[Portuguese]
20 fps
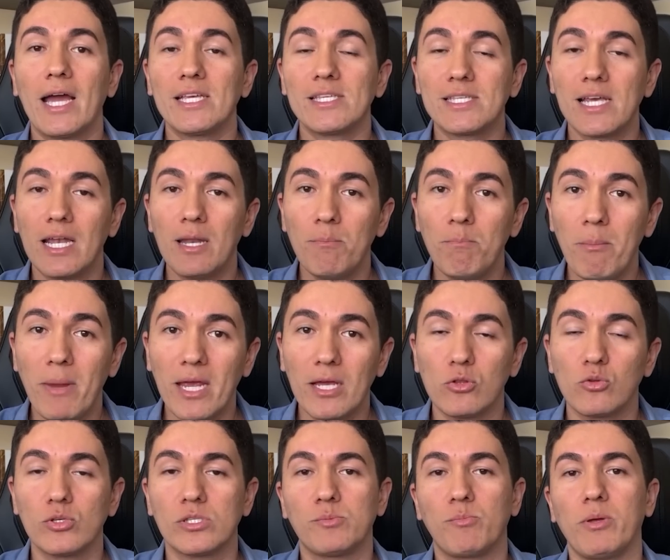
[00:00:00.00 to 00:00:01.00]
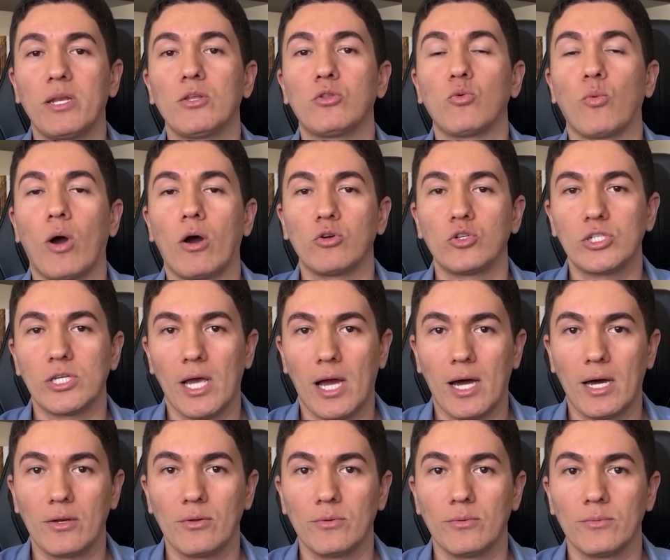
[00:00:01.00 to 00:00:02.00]
a esse alimento espiritual
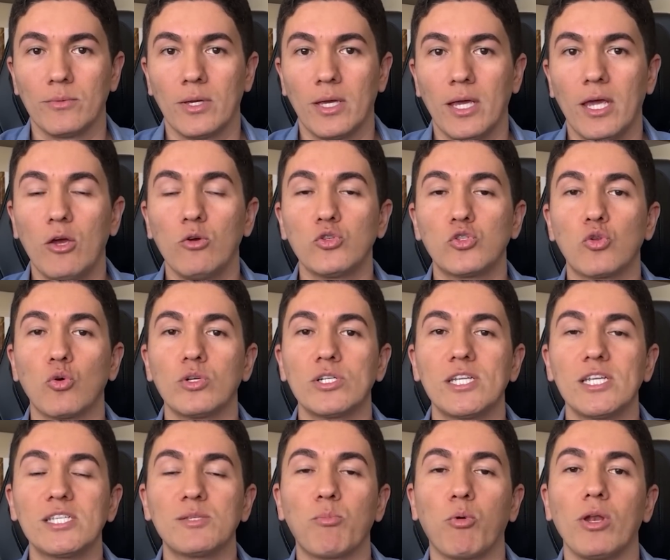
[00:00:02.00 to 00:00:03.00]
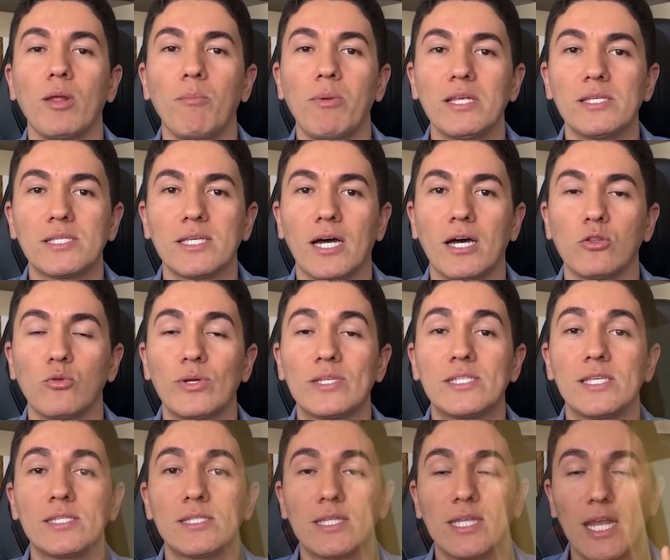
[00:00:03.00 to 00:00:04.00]
diário, eu estou disponibilizando
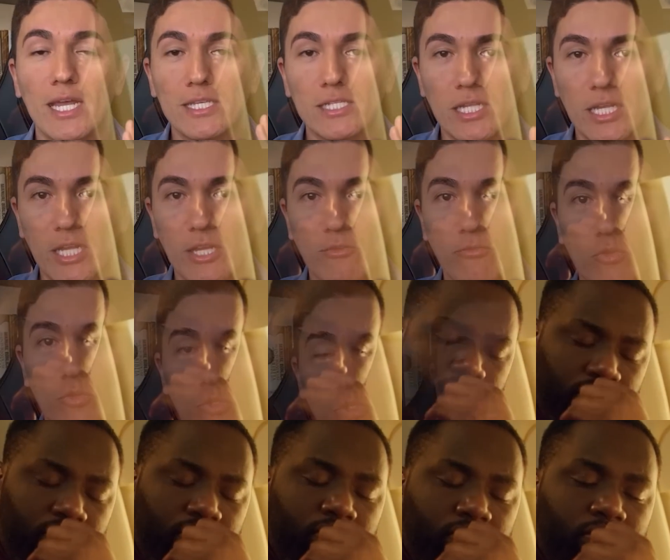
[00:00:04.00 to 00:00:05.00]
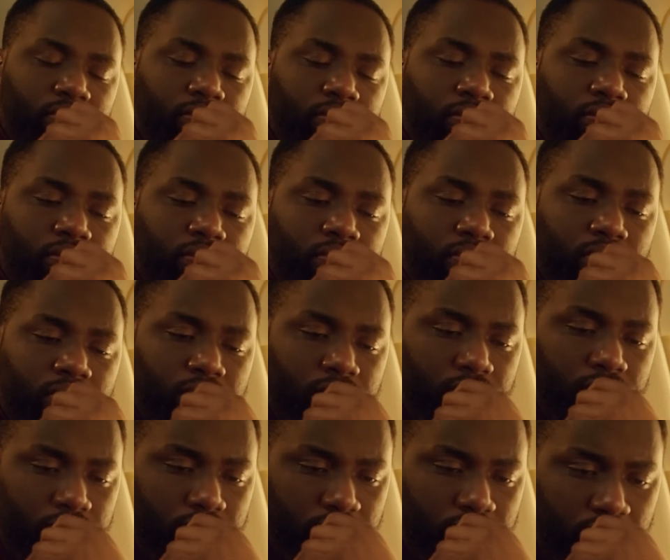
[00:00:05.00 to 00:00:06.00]
esses três livros no formato
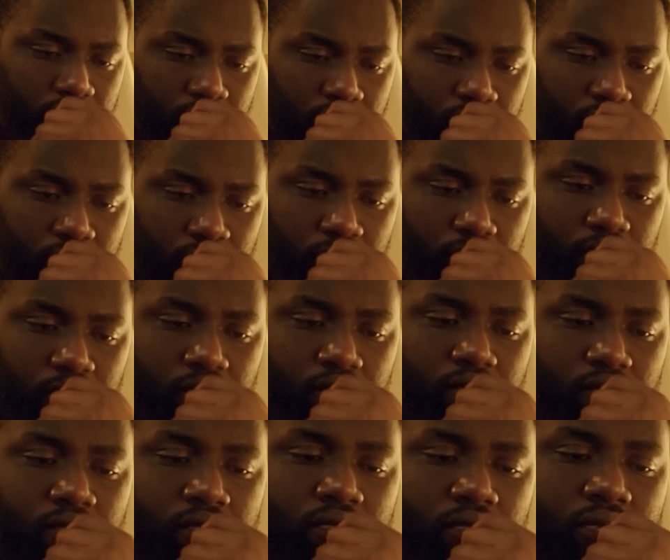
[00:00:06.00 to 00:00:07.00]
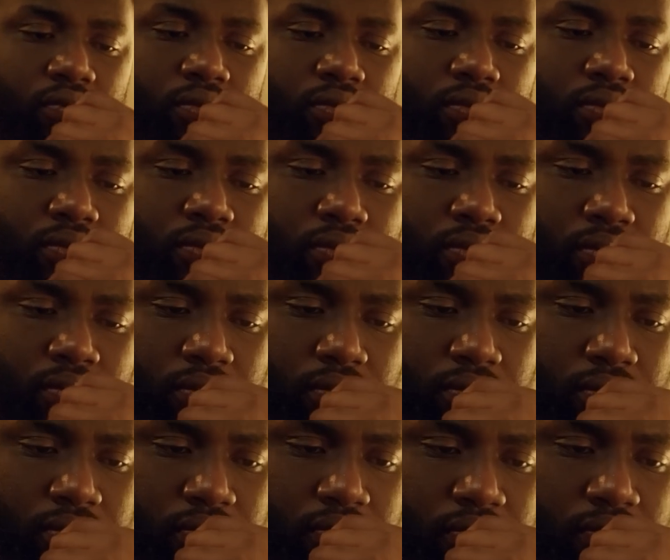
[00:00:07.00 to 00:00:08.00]
digital para que você tenha
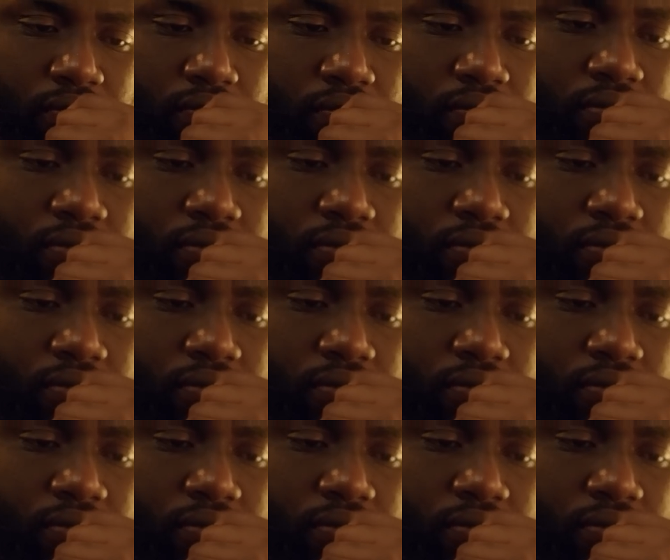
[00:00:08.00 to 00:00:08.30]
acesso de